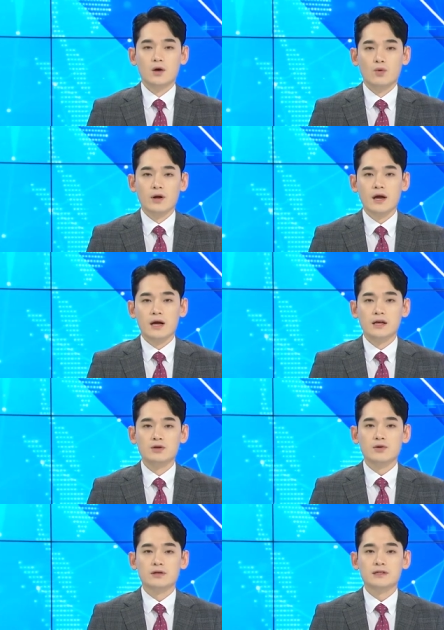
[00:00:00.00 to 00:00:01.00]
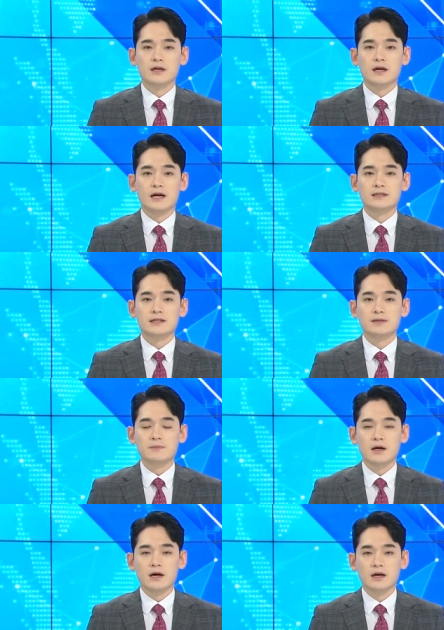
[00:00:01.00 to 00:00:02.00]
올해 엘니뇨 현상이 가장
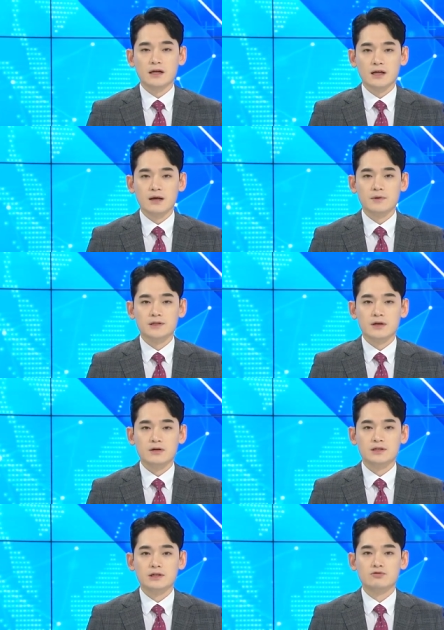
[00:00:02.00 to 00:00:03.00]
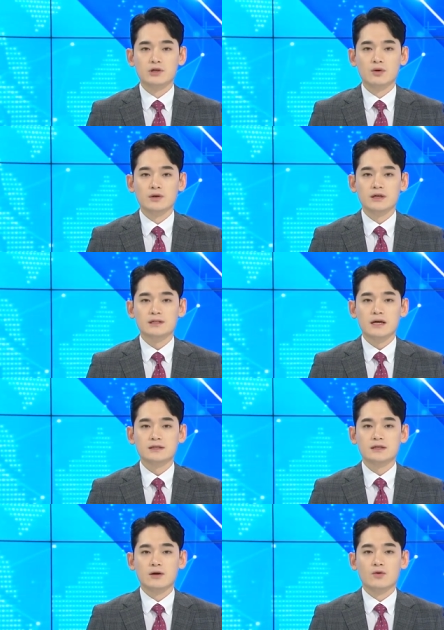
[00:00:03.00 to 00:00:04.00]
심각하게 나타나면서 지구 기온이
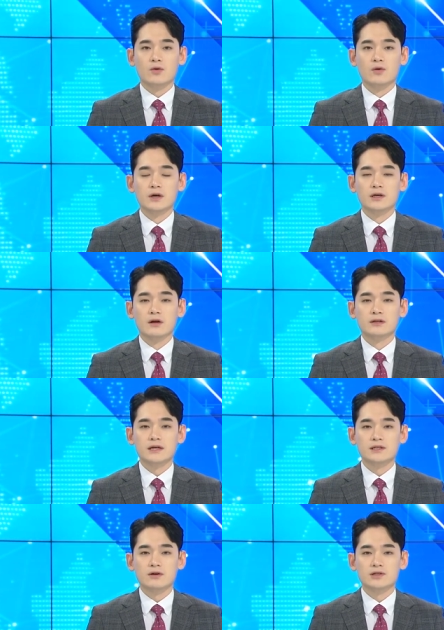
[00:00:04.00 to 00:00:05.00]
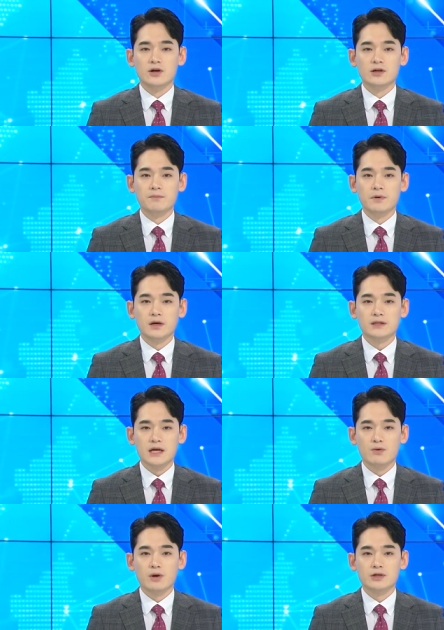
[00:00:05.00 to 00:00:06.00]
상승하고 열대성 전염병이
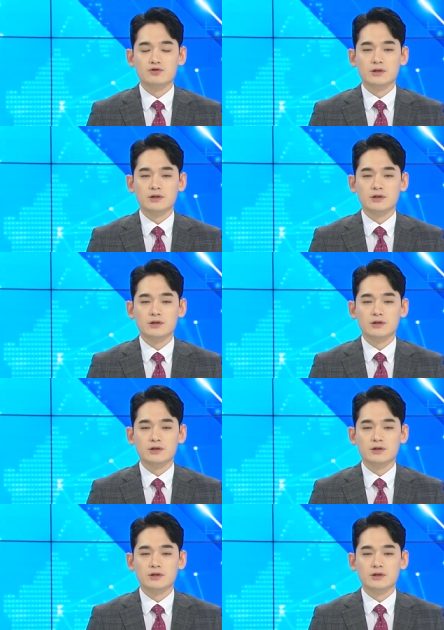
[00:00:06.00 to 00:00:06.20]
창궐할 수